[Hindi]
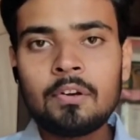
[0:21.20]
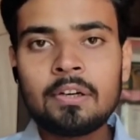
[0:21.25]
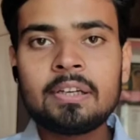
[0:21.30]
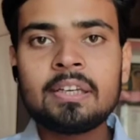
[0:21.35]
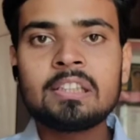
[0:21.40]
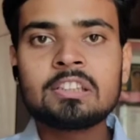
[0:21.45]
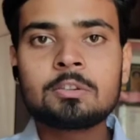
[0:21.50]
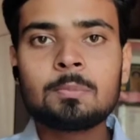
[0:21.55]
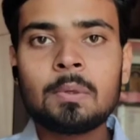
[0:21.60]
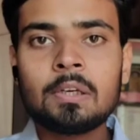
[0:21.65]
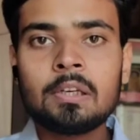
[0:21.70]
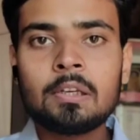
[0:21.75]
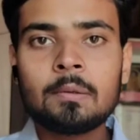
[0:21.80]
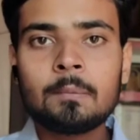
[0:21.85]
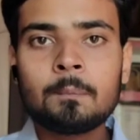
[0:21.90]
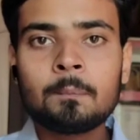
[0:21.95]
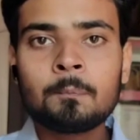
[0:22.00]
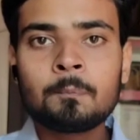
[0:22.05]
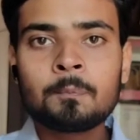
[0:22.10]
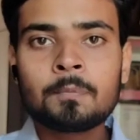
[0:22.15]
विटनेस बने
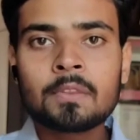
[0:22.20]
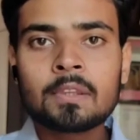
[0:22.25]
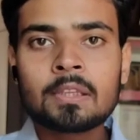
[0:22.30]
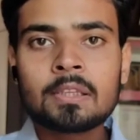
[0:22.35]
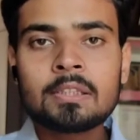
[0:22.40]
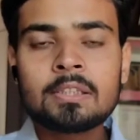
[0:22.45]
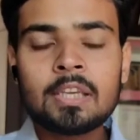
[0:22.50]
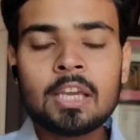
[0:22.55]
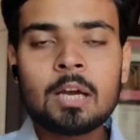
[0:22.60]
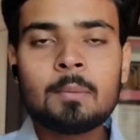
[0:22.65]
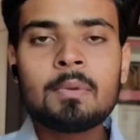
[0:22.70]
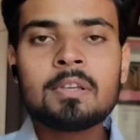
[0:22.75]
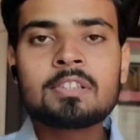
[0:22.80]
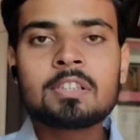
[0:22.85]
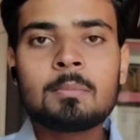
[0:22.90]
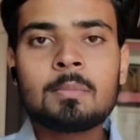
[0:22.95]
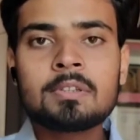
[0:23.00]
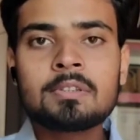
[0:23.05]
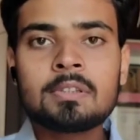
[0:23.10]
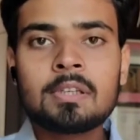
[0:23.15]
ये हमें
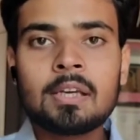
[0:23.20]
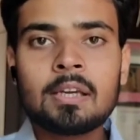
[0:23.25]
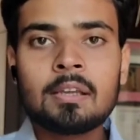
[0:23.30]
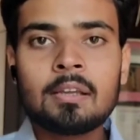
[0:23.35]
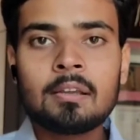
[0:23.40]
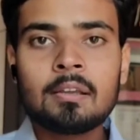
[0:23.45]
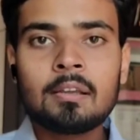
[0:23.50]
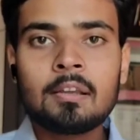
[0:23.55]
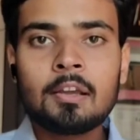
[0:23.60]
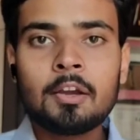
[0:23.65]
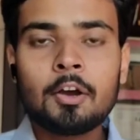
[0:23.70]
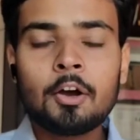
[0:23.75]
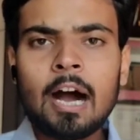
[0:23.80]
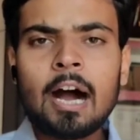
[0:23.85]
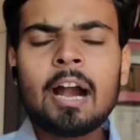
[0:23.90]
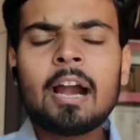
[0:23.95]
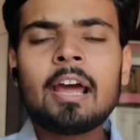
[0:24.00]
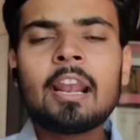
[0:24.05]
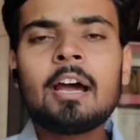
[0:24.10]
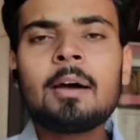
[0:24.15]
समझना है
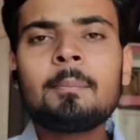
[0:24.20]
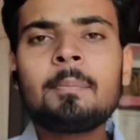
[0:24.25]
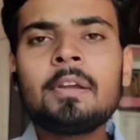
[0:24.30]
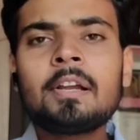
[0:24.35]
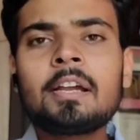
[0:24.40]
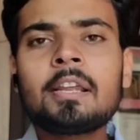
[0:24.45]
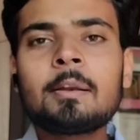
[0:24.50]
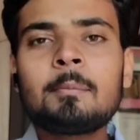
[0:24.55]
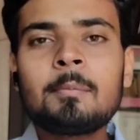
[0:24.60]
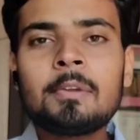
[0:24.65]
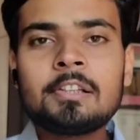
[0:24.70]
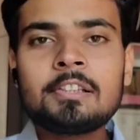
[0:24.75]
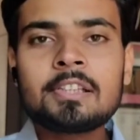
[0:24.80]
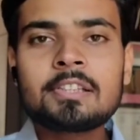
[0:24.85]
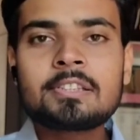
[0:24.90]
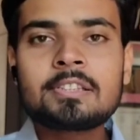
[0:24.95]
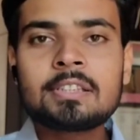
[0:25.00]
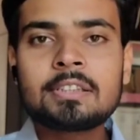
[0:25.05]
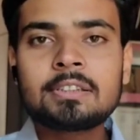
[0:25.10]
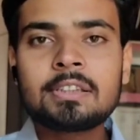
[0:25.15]
अगर आपने क्रिमिनल
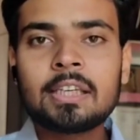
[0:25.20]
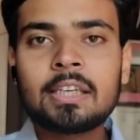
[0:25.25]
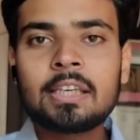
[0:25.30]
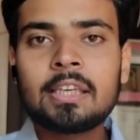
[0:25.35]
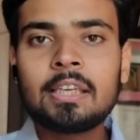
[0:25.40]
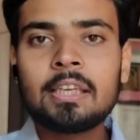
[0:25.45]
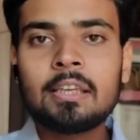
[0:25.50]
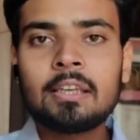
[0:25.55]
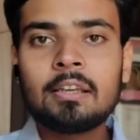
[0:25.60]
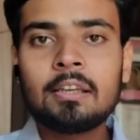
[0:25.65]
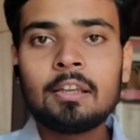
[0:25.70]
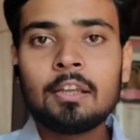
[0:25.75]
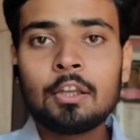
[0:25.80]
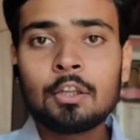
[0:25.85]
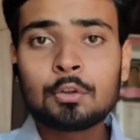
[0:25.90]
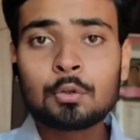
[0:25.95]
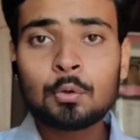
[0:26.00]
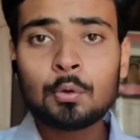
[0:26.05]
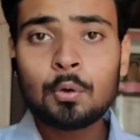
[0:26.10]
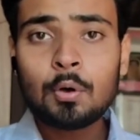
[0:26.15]
जस्टिस देखी है
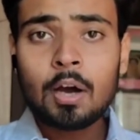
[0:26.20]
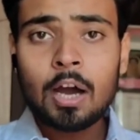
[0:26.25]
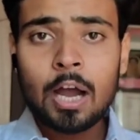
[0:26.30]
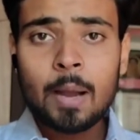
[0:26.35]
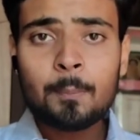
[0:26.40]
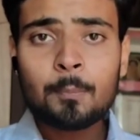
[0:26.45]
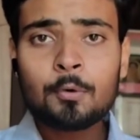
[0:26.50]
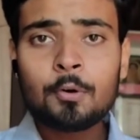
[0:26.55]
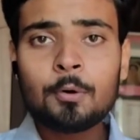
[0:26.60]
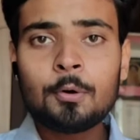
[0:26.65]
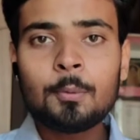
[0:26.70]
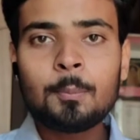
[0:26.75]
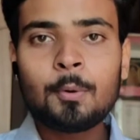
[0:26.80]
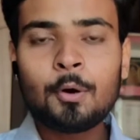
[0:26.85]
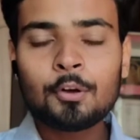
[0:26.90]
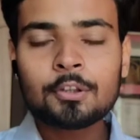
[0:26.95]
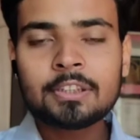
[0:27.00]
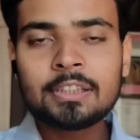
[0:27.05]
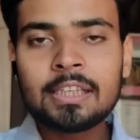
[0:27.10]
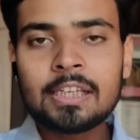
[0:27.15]
तो आपको
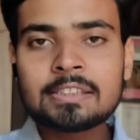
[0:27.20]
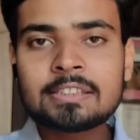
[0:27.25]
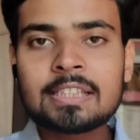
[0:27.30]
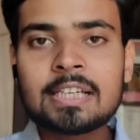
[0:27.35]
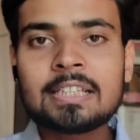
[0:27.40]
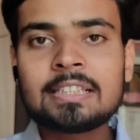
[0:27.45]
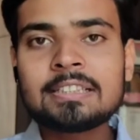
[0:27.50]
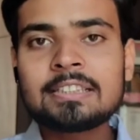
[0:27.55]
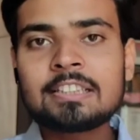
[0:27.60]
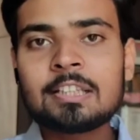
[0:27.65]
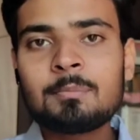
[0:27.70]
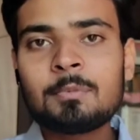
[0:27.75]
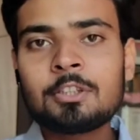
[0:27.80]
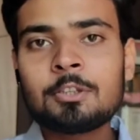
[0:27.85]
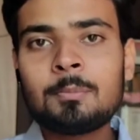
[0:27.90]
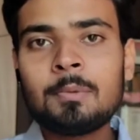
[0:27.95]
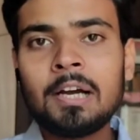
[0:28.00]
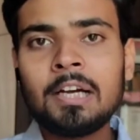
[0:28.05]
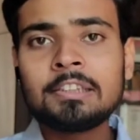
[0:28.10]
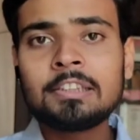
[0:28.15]
बहुत ही आसानी से
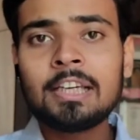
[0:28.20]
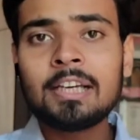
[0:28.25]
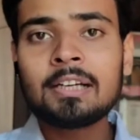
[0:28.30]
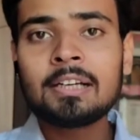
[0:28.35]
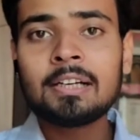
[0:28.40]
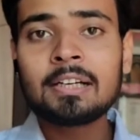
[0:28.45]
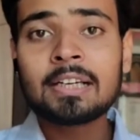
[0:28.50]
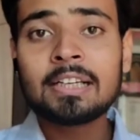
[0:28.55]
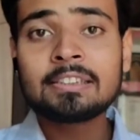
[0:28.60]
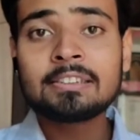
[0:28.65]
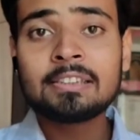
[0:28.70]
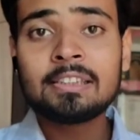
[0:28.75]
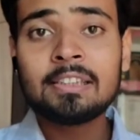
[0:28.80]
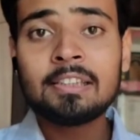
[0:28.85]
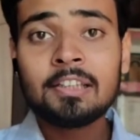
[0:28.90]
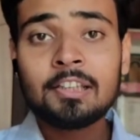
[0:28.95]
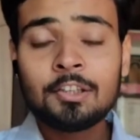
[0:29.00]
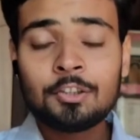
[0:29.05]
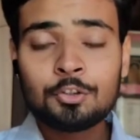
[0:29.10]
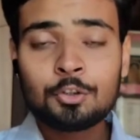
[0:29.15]
समझ में आ जाएगा कैसे
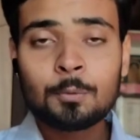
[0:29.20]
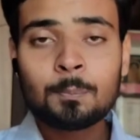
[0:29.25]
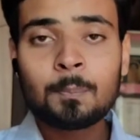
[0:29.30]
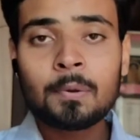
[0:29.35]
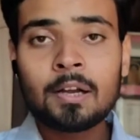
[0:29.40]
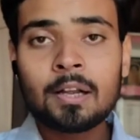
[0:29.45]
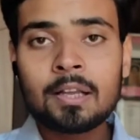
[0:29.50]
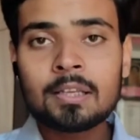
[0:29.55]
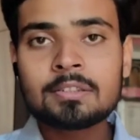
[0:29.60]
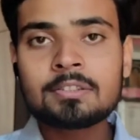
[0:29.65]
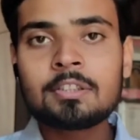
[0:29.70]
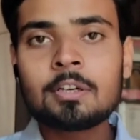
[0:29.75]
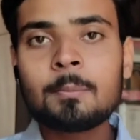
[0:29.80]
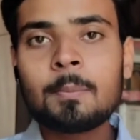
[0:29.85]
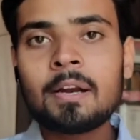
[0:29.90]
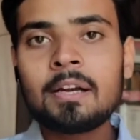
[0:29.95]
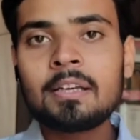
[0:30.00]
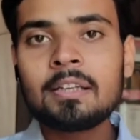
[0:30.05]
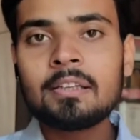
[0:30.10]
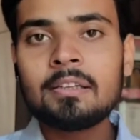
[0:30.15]
जो पंकज
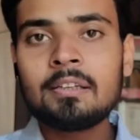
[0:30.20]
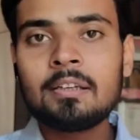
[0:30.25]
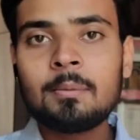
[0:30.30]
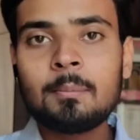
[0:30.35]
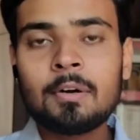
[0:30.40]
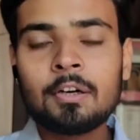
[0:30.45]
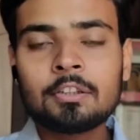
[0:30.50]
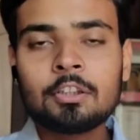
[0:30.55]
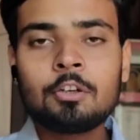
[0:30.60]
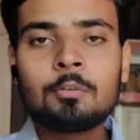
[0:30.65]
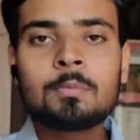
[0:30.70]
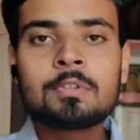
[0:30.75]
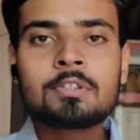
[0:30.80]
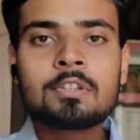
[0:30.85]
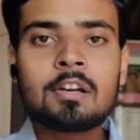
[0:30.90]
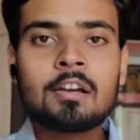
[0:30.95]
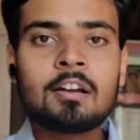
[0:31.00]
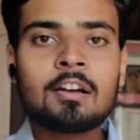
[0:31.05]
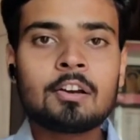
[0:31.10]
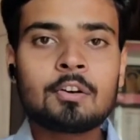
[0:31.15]
त्रिपाठी ने माधव
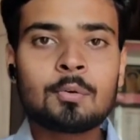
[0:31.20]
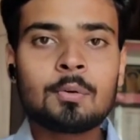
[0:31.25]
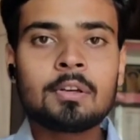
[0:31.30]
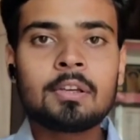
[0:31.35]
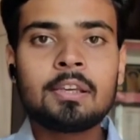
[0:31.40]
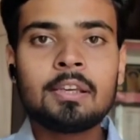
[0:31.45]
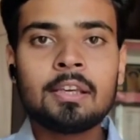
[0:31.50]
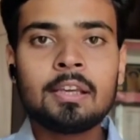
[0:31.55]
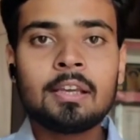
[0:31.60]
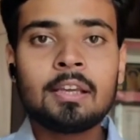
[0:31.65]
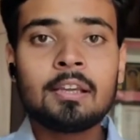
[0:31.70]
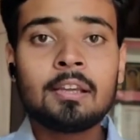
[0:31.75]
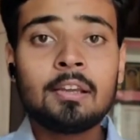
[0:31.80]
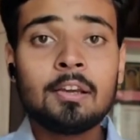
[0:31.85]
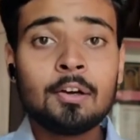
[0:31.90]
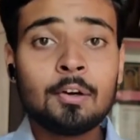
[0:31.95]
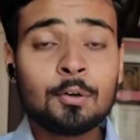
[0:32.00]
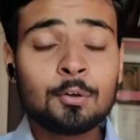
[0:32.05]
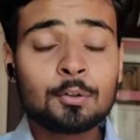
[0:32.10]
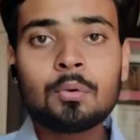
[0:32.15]
मिश्रा का रोल किया
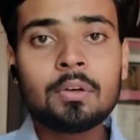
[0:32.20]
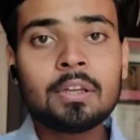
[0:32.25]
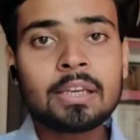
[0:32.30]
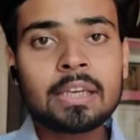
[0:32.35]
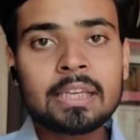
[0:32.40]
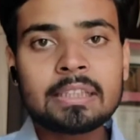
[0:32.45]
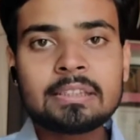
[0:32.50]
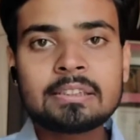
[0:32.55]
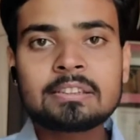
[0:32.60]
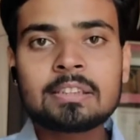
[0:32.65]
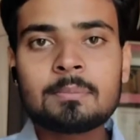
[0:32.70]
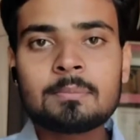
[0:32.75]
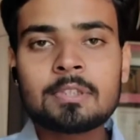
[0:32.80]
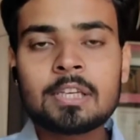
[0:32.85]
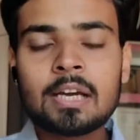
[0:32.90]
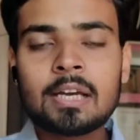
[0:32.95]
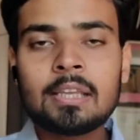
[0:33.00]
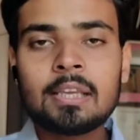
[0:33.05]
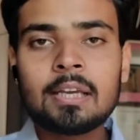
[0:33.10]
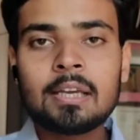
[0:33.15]
है उन्होंने कैसे
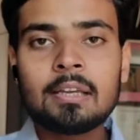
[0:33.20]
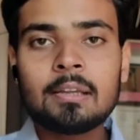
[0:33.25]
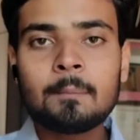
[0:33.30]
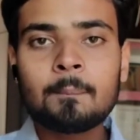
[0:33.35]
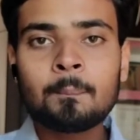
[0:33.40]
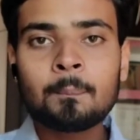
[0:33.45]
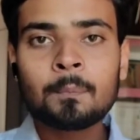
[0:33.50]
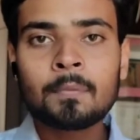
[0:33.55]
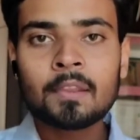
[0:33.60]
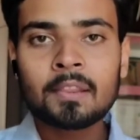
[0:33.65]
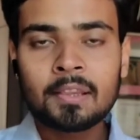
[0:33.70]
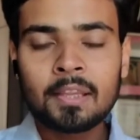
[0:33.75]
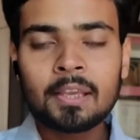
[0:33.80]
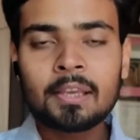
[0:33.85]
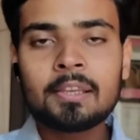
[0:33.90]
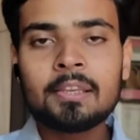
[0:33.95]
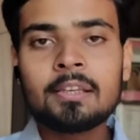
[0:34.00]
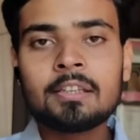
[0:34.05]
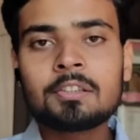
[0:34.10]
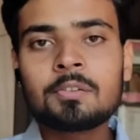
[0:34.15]
समझाया है
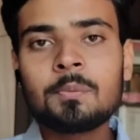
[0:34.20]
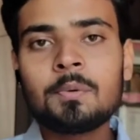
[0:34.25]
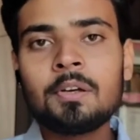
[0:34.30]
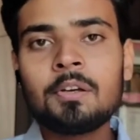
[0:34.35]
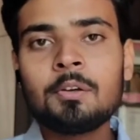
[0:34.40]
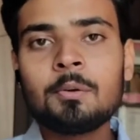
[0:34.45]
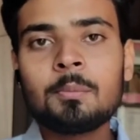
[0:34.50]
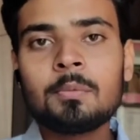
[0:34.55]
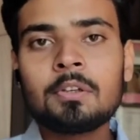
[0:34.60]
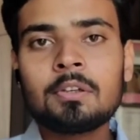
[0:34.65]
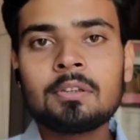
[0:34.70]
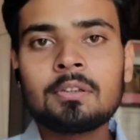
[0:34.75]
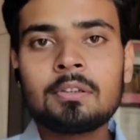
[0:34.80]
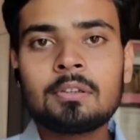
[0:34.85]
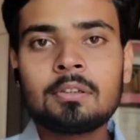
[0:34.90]
देखिए इस वीडियो में